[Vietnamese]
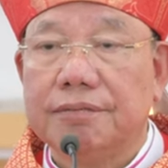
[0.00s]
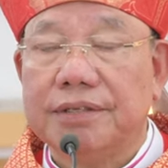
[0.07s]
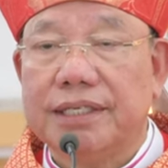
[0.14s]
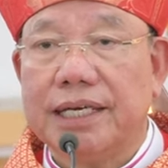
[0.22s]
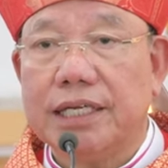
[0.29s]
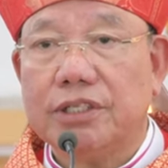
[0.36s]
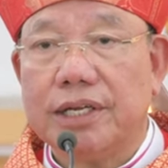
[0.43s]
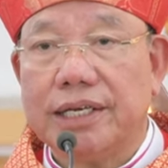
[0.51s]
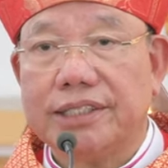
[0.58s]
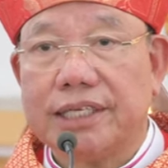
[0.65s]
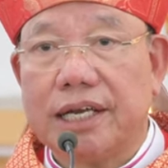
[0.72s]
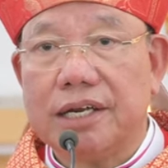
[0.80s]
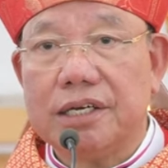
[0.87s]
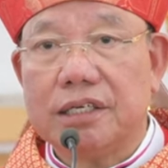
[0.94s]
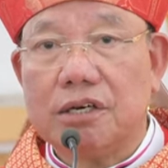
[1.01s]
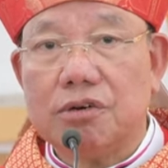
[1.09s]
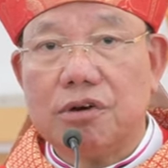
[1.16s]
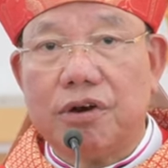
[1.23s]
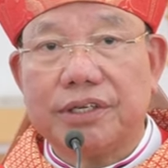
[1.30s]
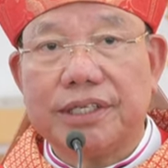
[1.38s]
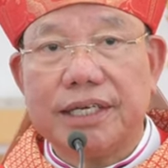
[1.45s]
vì thế để trả lời
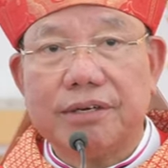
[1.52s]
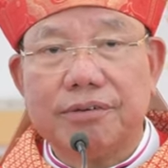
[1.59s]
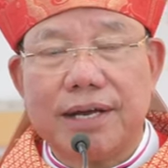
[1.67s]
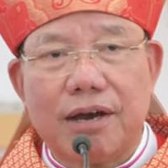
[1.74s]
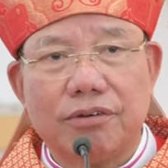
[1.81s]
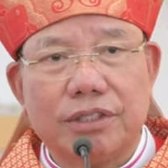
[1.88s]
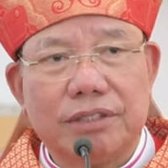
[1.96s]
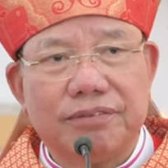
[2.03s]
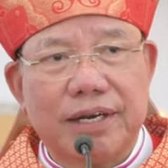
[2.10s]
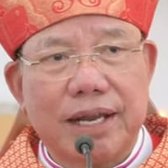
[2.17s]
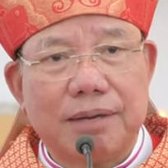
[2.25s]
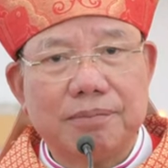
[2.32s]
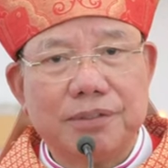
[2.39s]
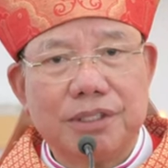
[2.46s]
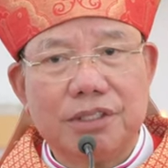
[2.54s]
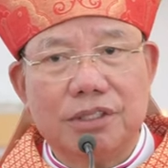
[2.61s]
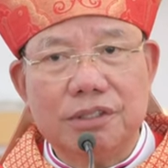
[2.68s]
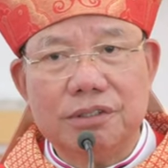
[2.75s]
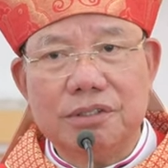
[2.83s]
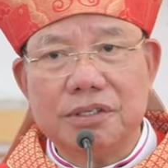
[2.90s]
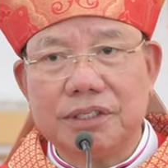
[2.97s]
câu hỏi theo đạo thì phải làm gì?
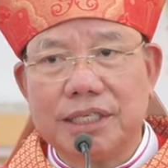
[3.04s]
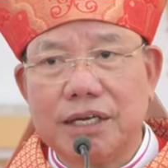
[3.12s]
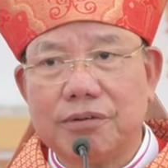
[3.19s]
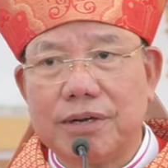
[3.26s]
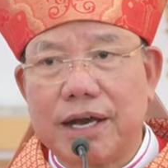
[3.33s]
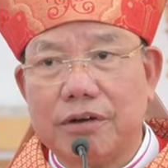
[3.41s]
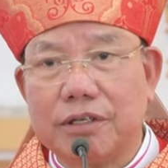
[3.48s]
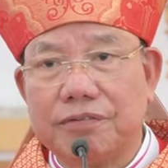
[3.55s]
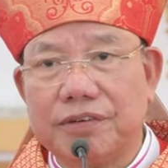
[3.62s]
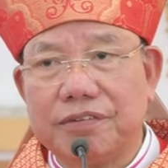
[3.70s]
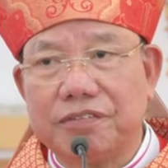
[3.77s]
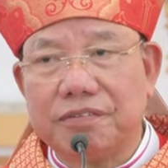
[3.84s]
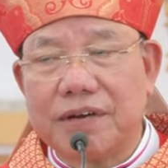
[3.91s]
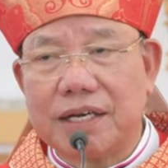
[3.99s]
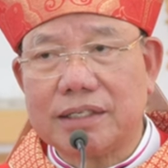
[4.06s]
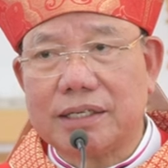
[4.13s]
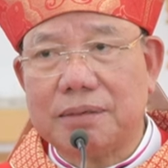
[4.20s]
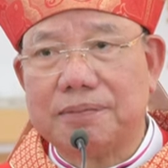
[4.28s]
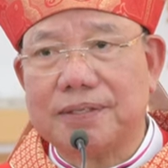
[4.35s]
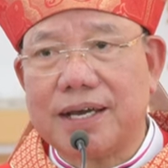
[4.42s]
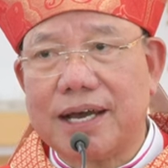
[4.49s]
Thưa theo đạo thì phải vác
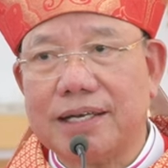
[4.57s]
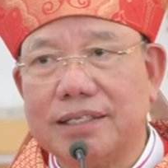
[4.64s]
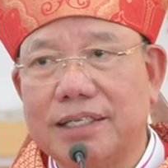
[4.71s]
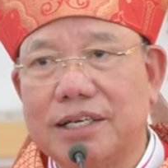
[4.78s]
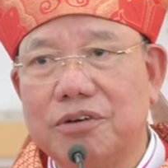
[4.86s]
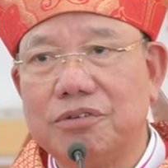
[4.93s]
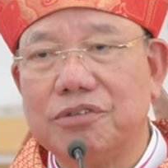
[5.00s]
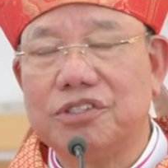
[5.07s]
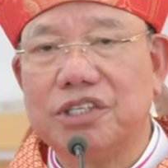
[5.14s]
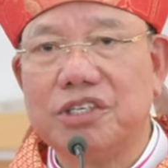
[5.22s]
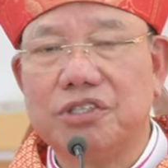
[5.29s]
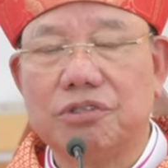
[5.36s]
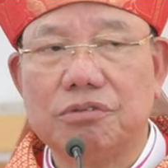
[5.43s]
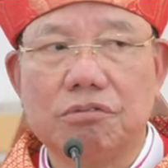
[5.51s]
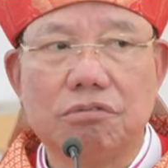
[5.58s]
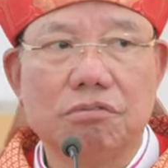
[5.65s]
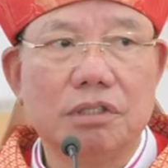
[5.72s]
thập giá đi theo Đức Giêsu.